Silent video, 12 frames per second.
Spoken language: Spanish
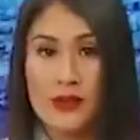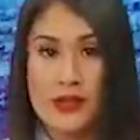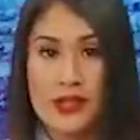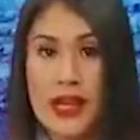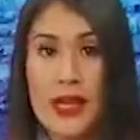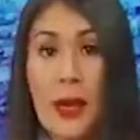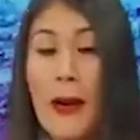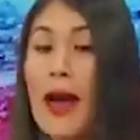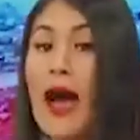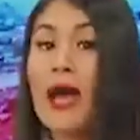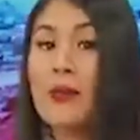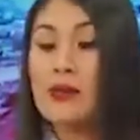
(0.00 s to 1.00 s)
George Forsyth,
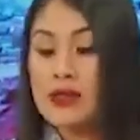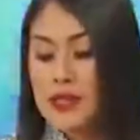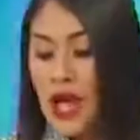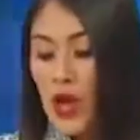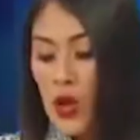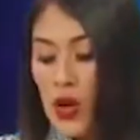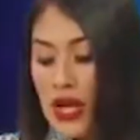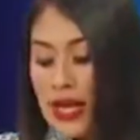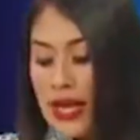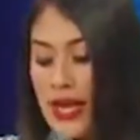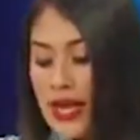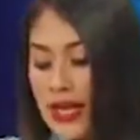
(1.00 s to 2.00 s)
ha impulsado
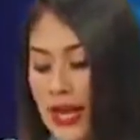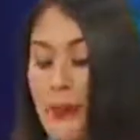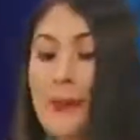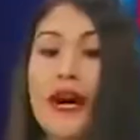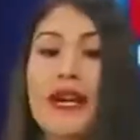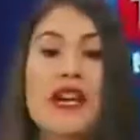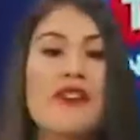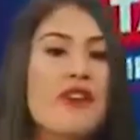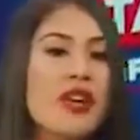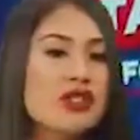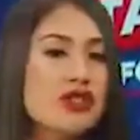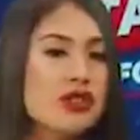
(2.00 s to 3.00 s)
el Gamarra
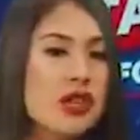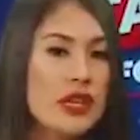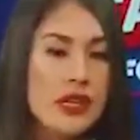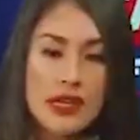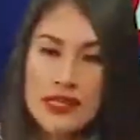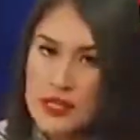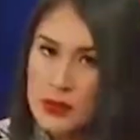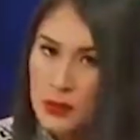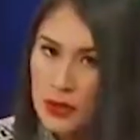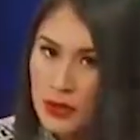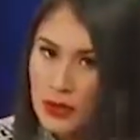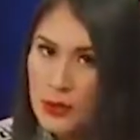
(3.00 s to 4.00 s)
Fashion Day. ¿Quieren saber
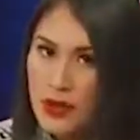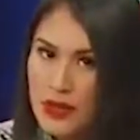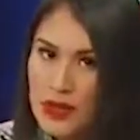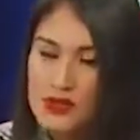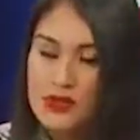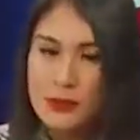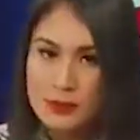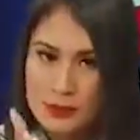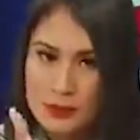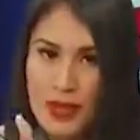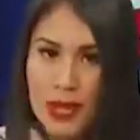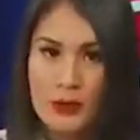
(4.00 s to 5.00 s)
un poquito más de eso?
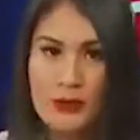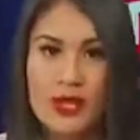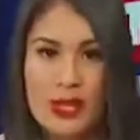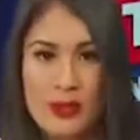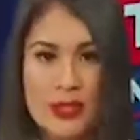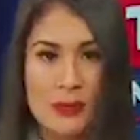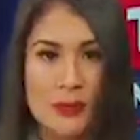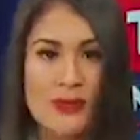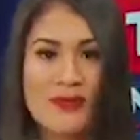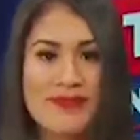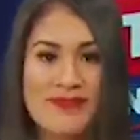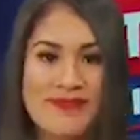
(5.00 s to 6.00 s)
Veanlo ustedes
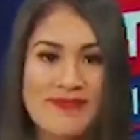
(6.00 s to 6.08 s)
mismos.